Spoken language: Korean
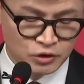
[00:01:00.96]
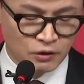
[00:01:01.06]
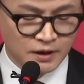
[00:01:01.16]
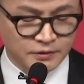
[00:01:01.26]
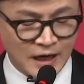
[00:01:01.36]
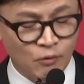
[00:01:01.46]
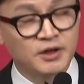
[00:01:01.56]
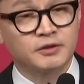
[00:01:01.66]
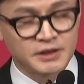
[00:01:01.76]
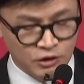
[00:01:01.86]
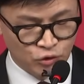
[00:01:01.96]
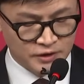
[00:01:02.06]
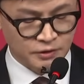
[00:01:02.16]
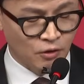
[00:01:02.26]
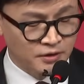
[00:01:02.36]
충청에서, 강원에서,
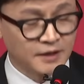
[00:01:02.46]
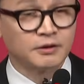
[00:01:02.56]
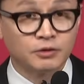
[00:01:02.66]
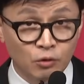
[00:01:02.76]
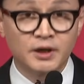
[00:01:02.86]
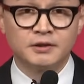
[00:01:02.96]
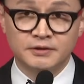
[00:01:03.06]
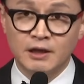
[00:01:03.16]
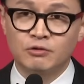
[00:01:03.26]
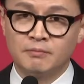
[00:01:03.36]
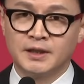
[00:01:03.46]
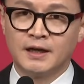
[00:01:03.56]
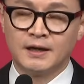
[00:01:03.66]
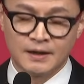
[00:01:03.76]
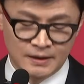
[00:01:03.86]
제주에서, 경기에서, 서울에서 싸울 겁니다.